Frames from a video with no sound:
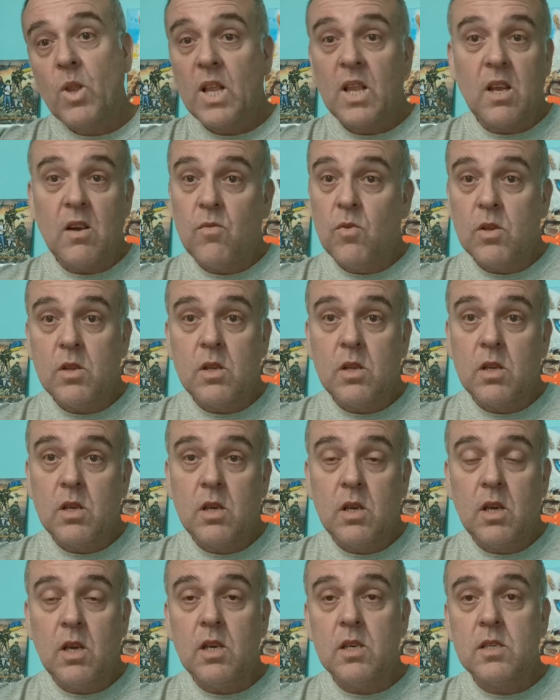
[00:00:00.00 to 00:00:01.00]
Так вот,
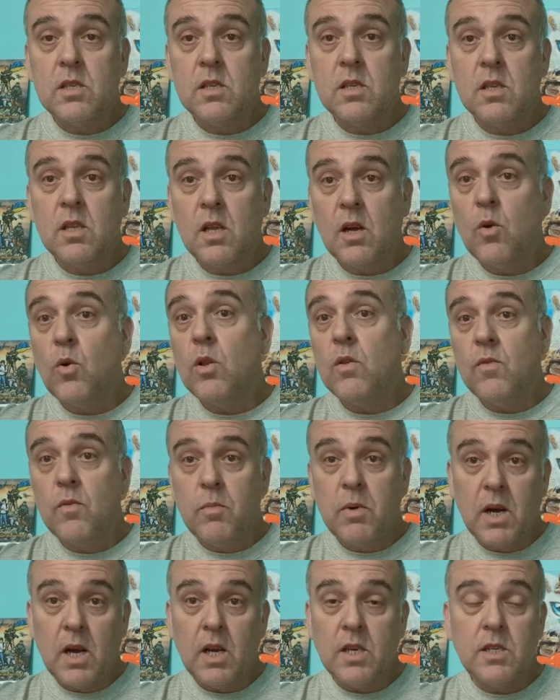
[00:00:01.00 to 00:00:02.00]
ЕС на голову
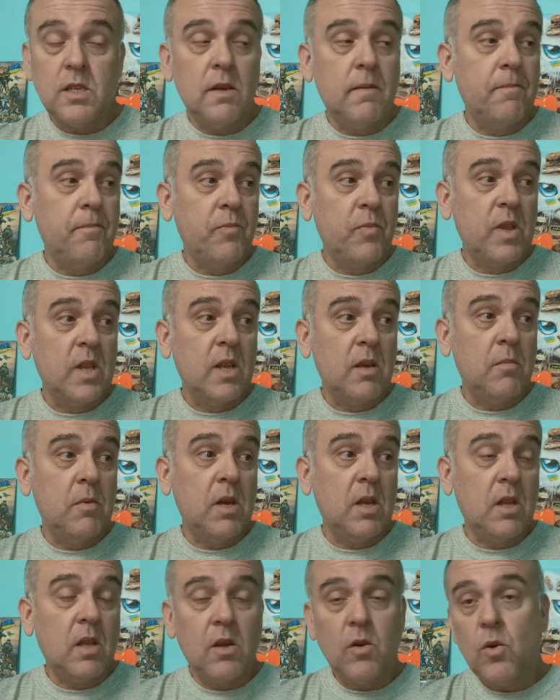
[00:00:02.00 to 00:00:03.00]
богаче,
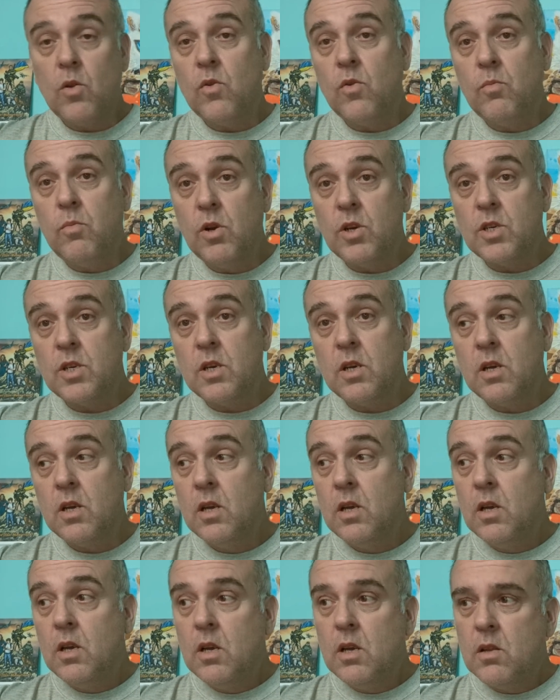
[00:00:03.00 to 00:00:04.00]
имеет на голову больше,
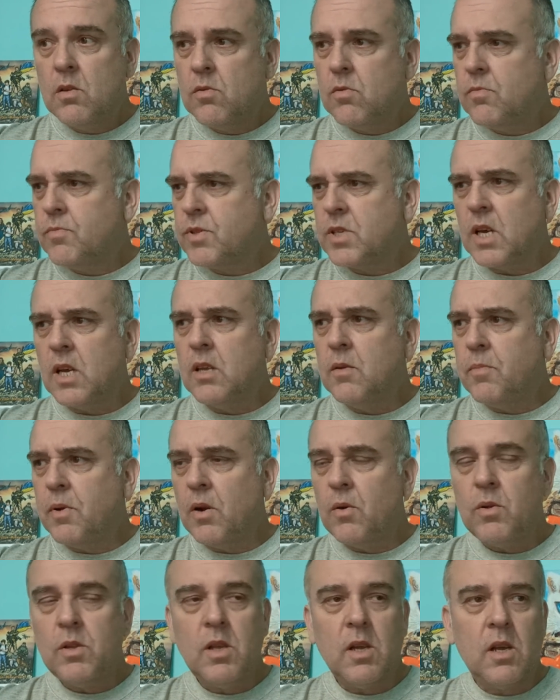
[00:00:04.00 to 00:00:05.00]
ну, пускай не
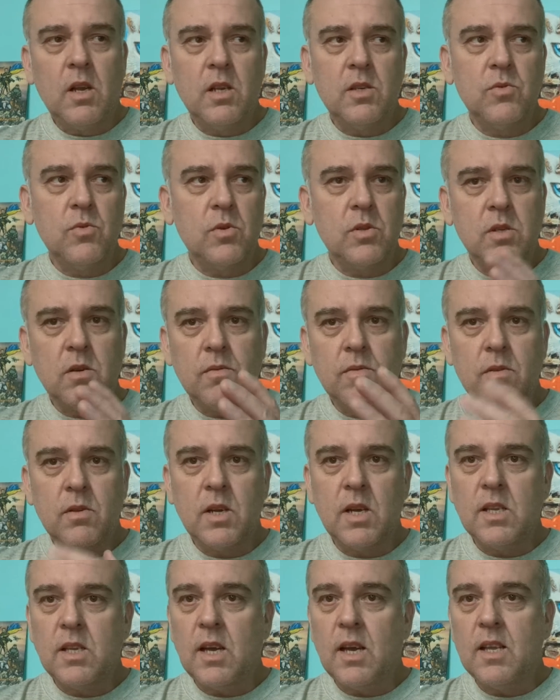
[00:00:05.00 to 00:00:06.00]
природных ресурсов,
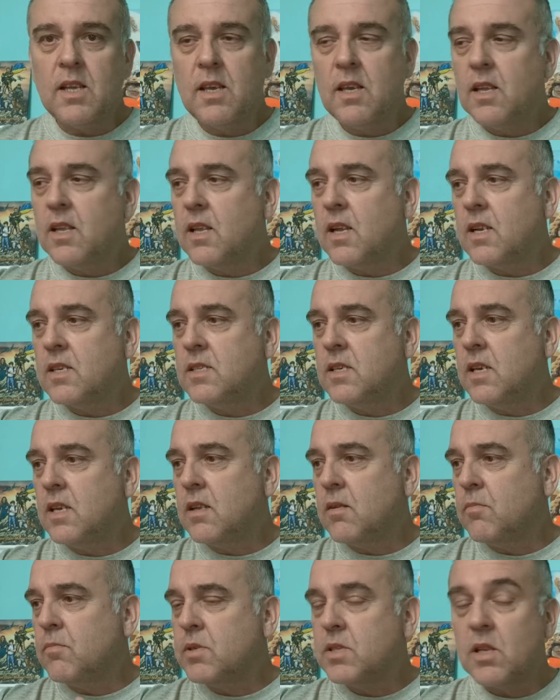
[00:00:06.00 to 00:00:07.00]
хотя они на России
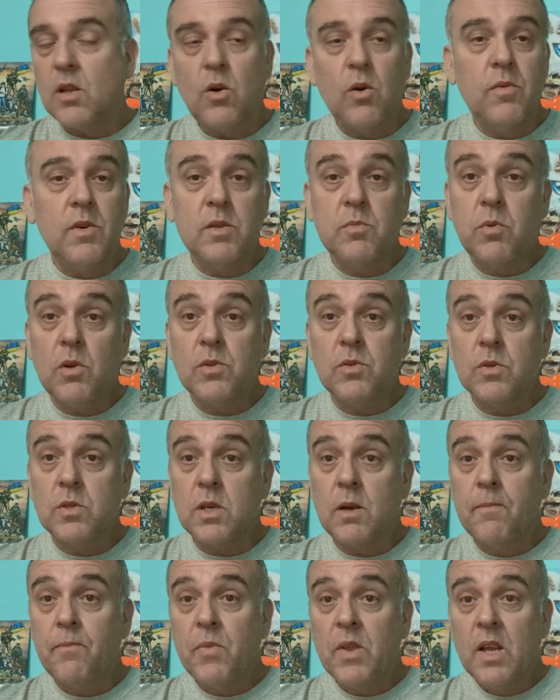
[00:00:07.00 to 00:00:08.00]
там бестолково
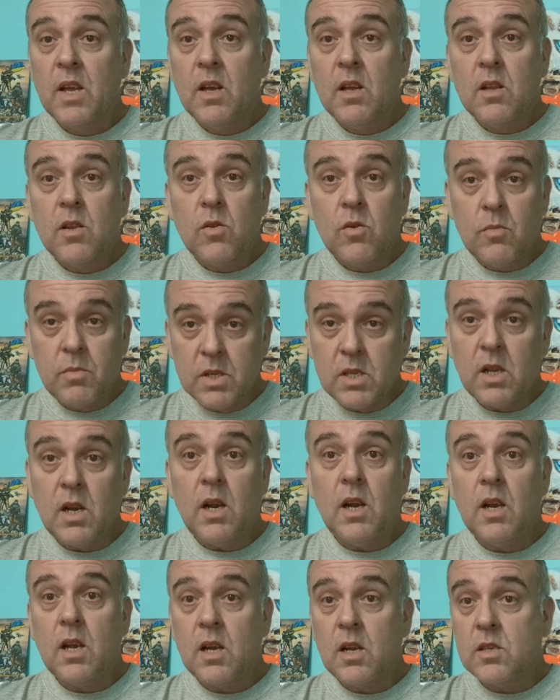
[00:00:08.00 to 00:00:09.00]
используются, но
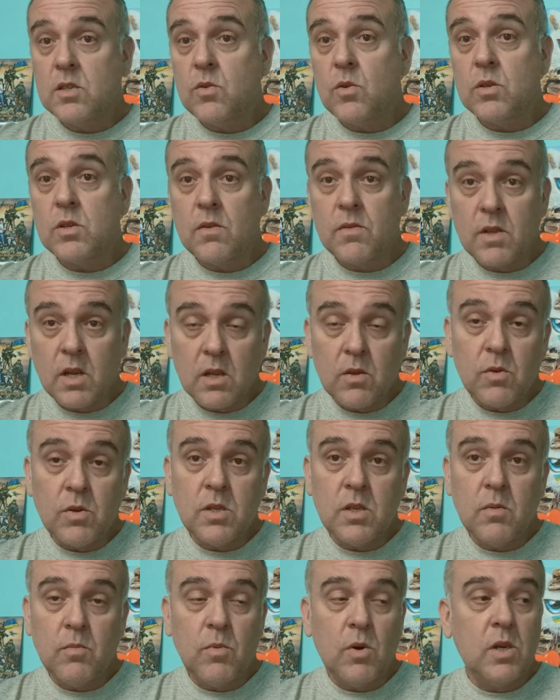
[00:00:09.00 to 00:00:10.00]
материальных ресурсов так
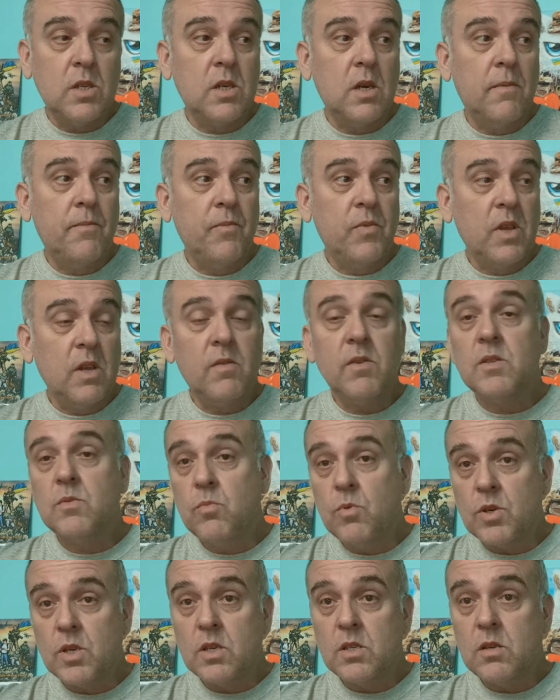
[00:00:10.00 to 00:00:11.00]
точно больше и
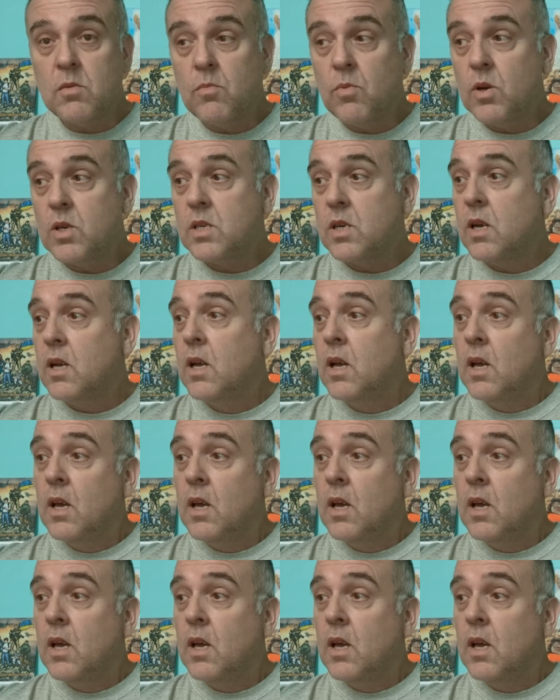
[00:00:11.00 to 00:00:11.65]
возможностей больше.